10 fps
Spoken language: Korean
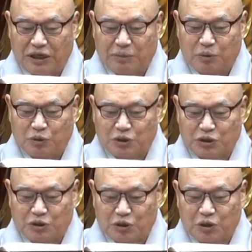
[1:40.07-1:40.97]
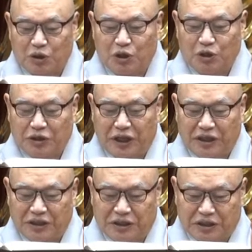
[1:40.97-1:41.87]
많이 보석으로
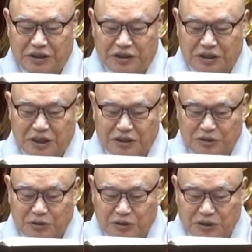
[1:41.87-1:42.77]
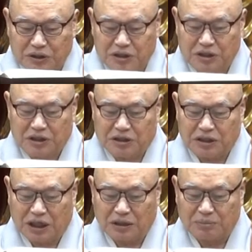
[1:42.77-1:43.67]
된 것을 가지고서
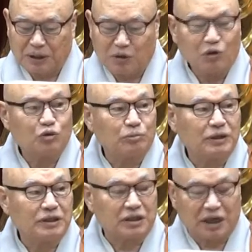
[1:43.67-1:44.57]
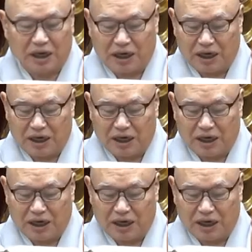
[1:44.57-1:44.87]
장엄하고 꾸몄더라.